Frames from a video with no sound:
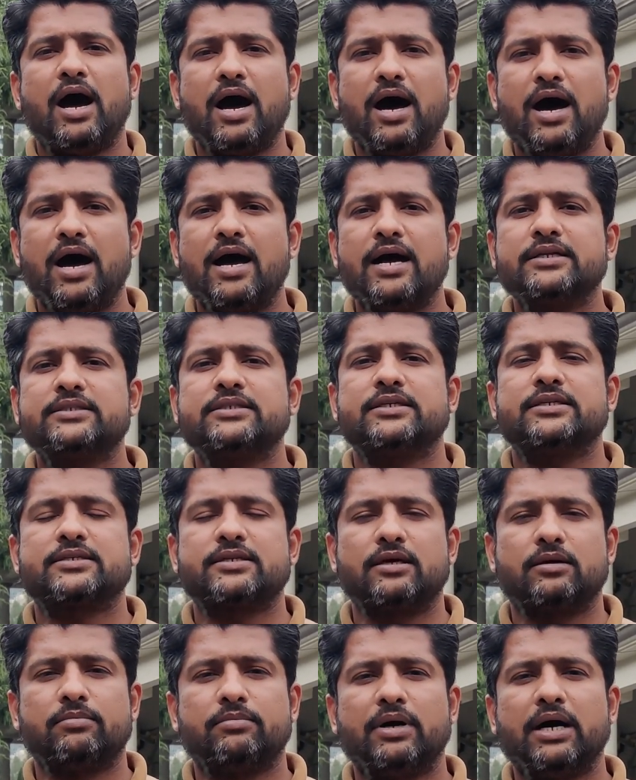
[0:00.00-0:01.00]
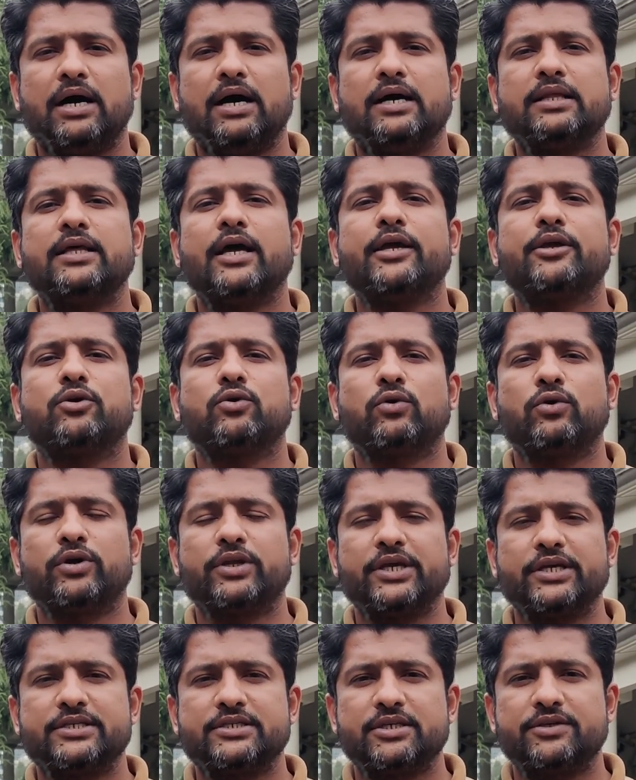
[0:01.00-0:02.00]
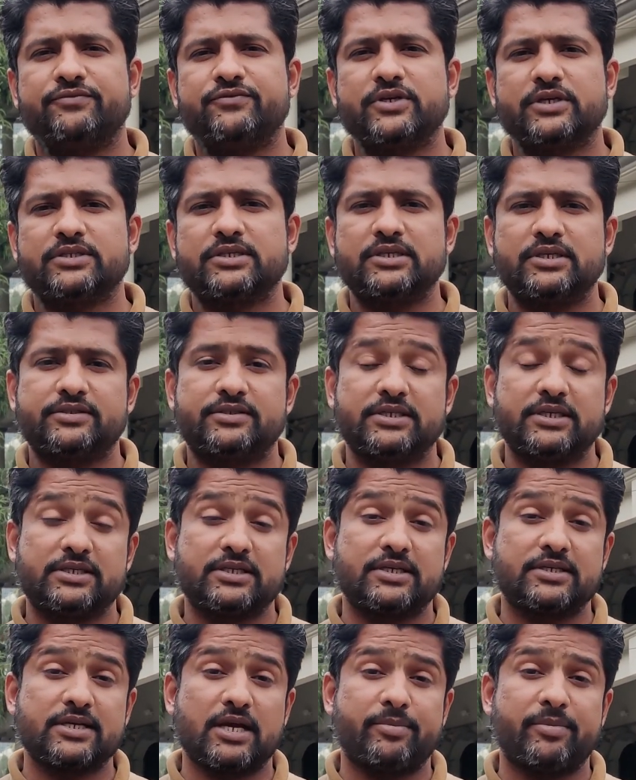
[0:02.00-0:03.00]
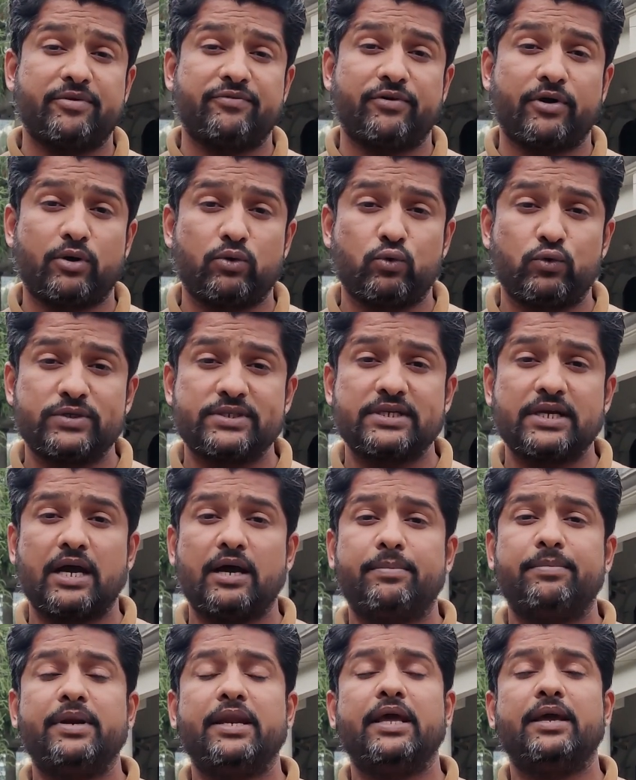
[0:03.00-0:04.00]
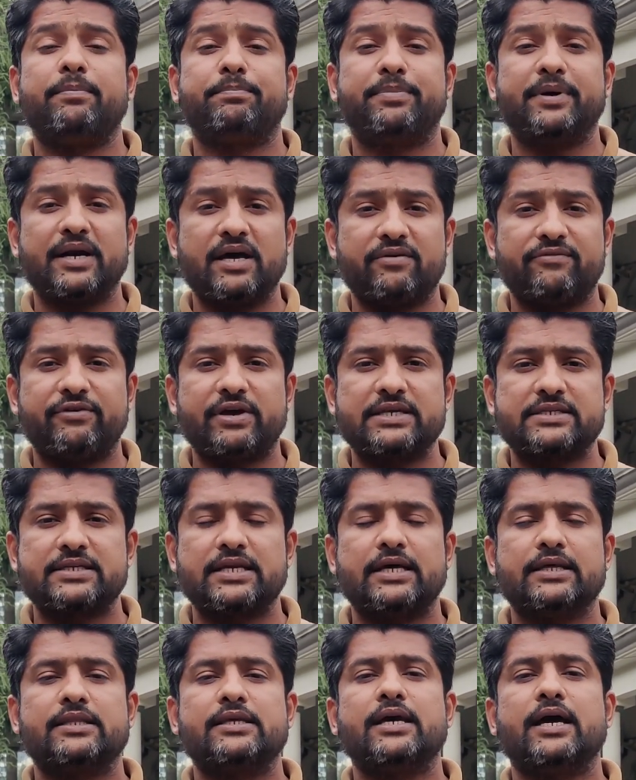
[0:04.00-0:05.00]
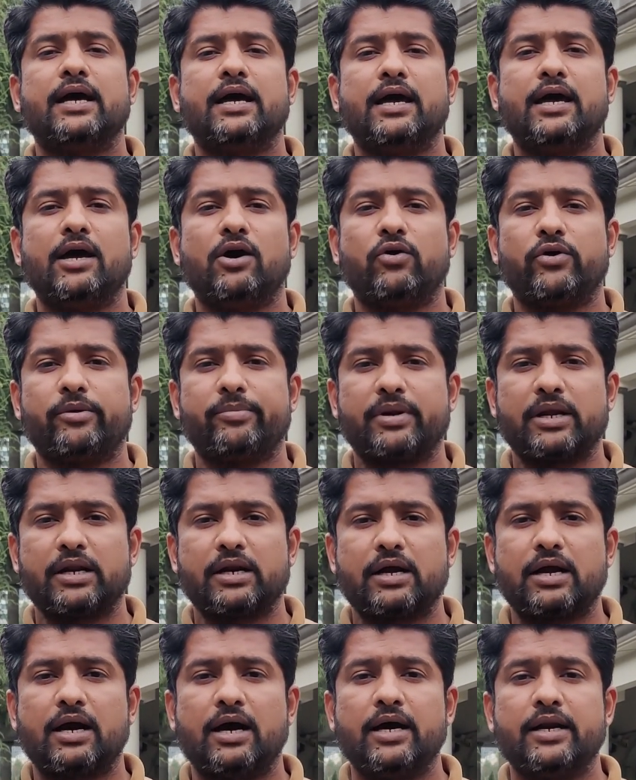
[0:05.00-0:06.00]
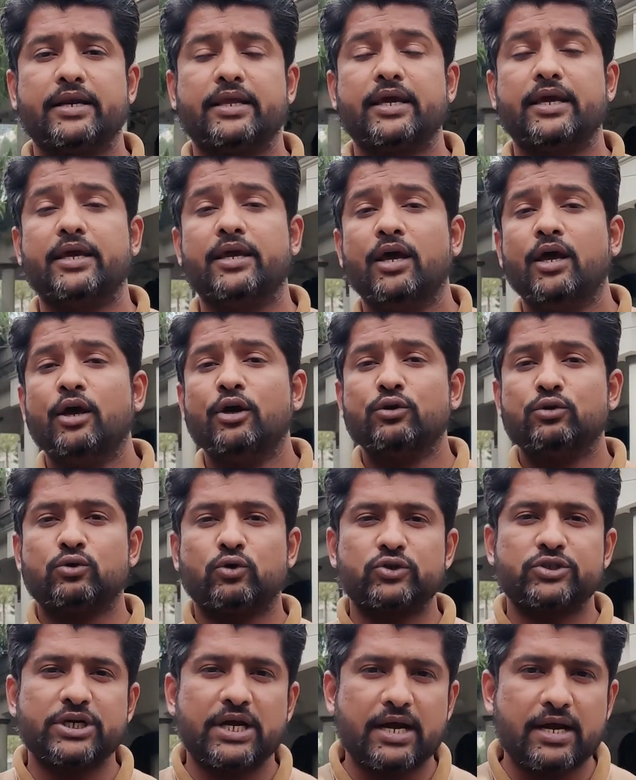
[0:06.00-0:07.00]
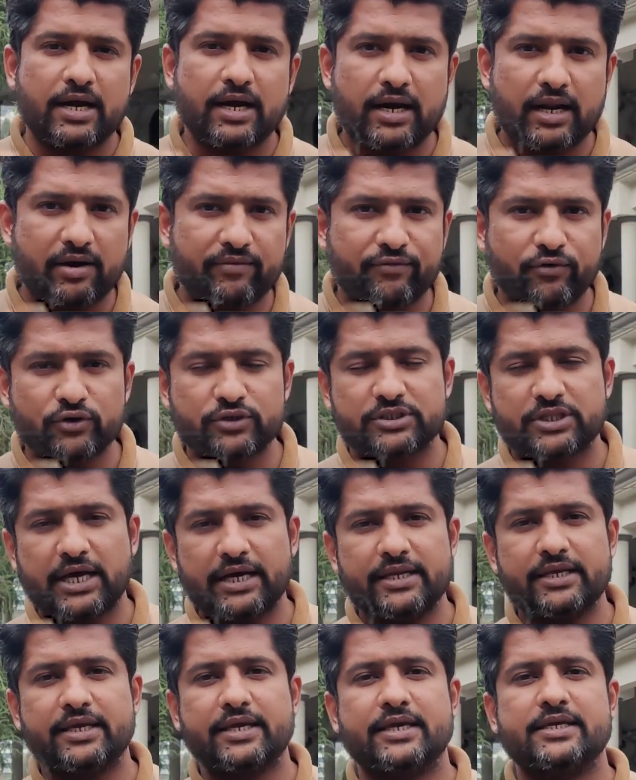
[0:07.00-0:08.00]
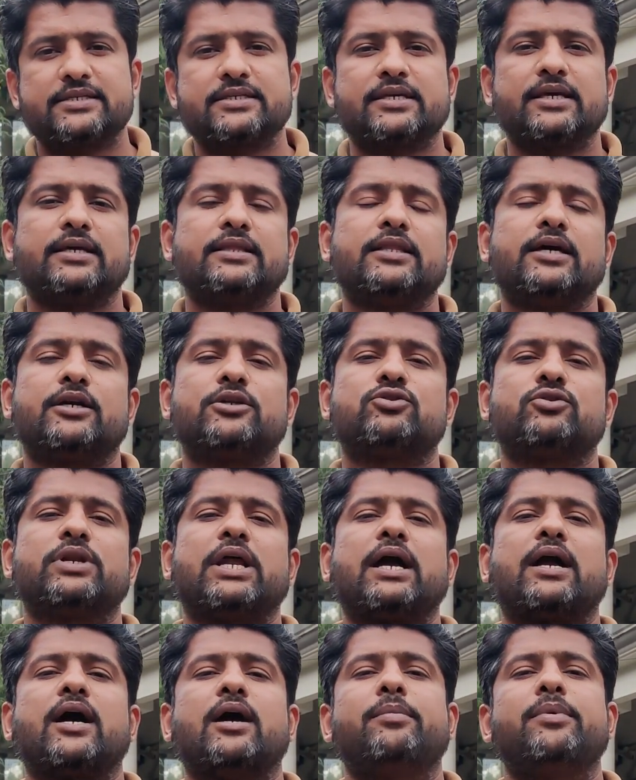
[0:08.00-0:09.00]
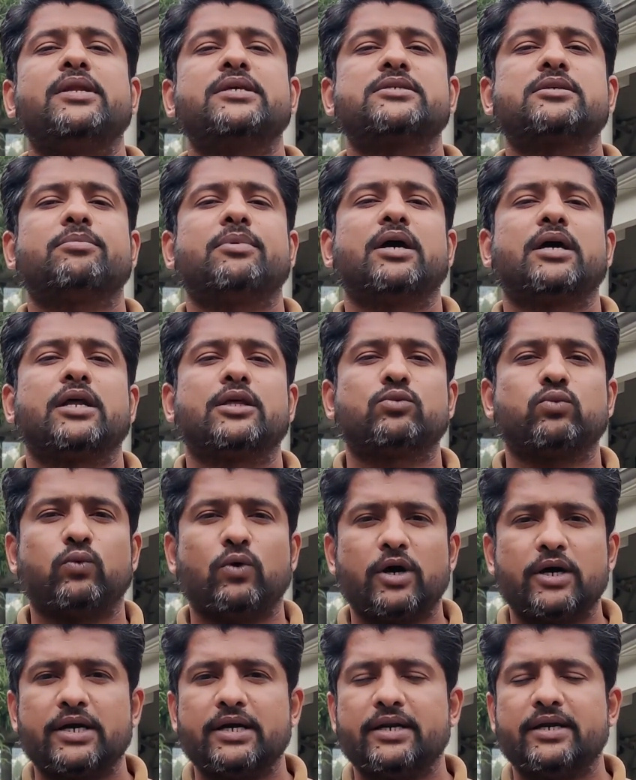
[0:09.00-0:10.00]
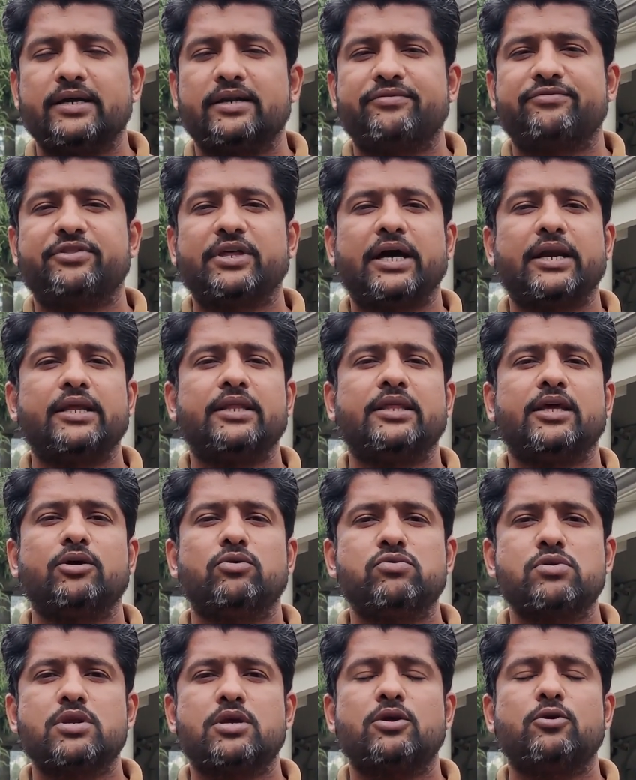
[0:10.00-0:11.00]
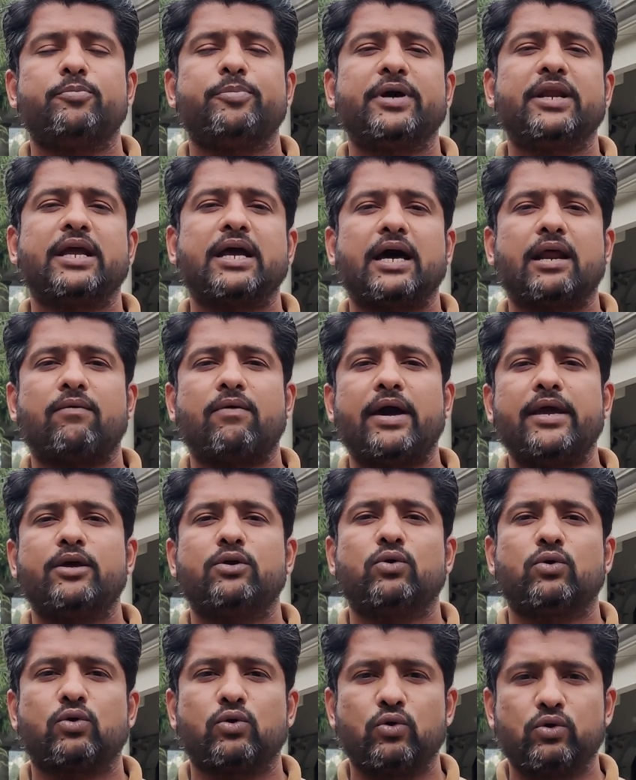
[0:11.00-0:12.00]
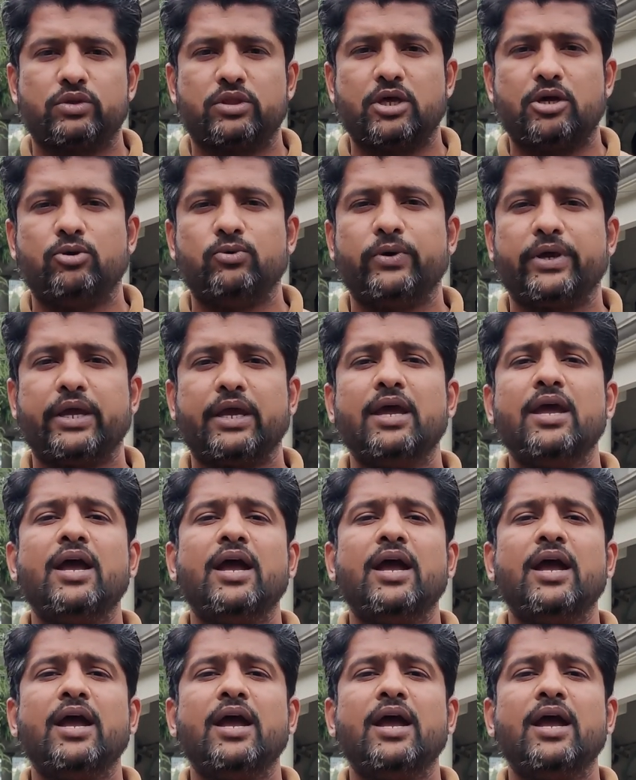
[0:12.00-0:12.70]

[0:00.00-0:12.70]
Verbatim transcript: आज इस्लामाबाद हाई कोर्ट के चीफ जस्टिस जस्टिस आमिर फारूक साहब ने बड़ा फैसला दिया है और इमरान खान के तोशा खाना फौजदारी केस के अंदर जो नाकबले जमानत वारंट गिरफ्तारी थे उनके ऊपर कार्रवाई को रोकते हुए